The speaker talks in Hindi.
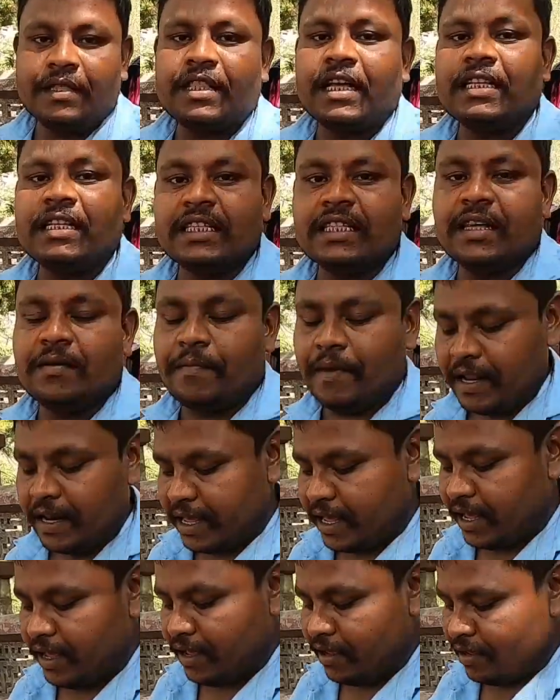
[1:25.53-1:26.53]
पिताजी थे
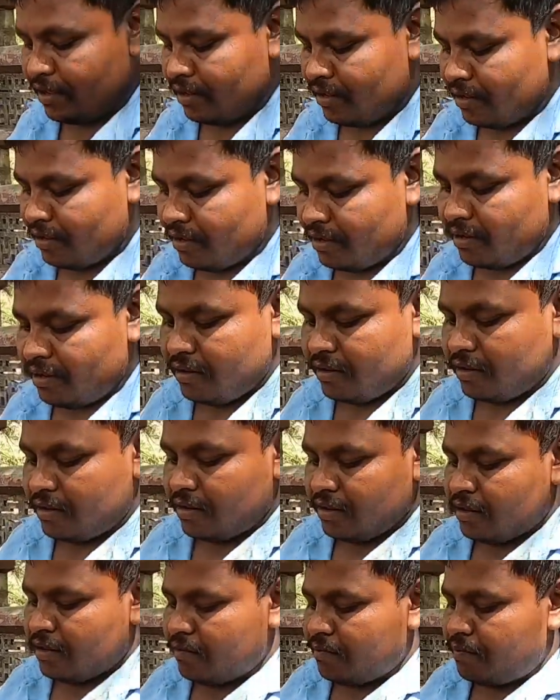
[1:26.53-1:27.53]
पहले हाँ,
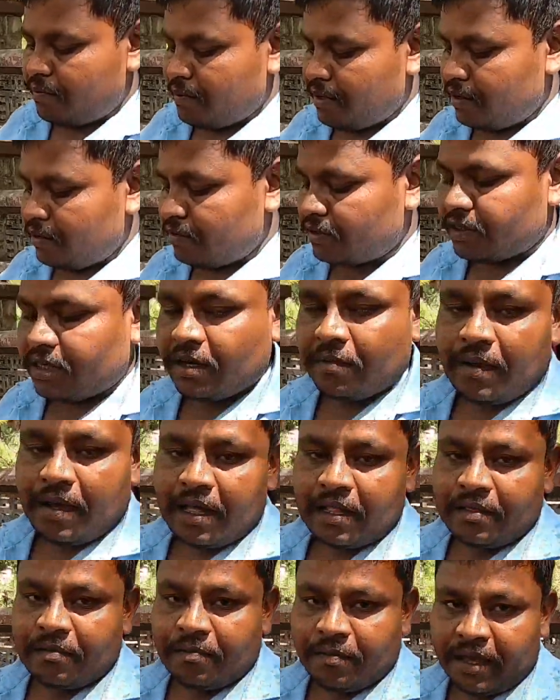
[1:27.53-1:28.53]
हाँ। फिर उसके
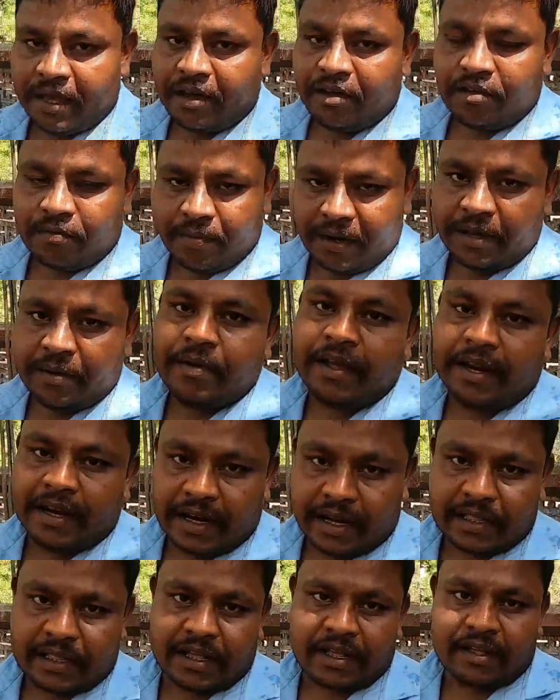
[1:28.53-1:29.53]
बाद मैं और बड़ी
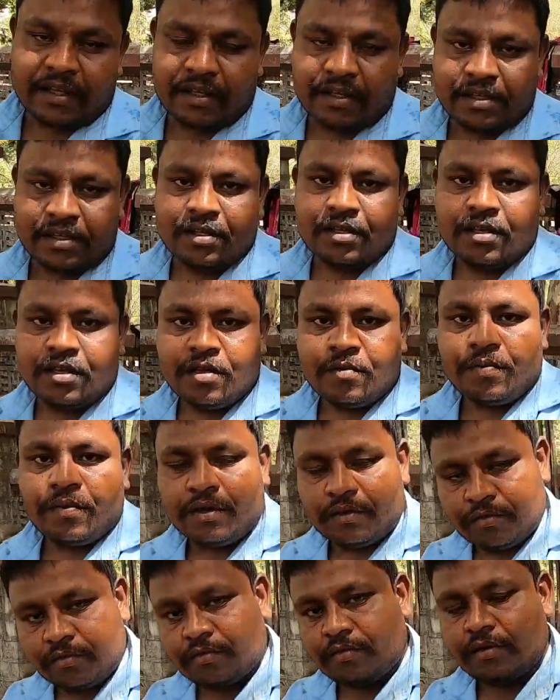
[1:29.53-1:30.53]
बहन रहता ओके
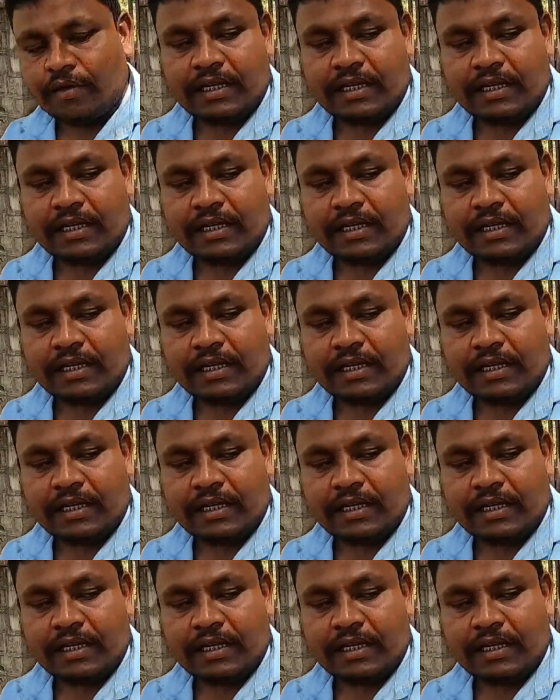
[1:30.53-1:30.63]
फिर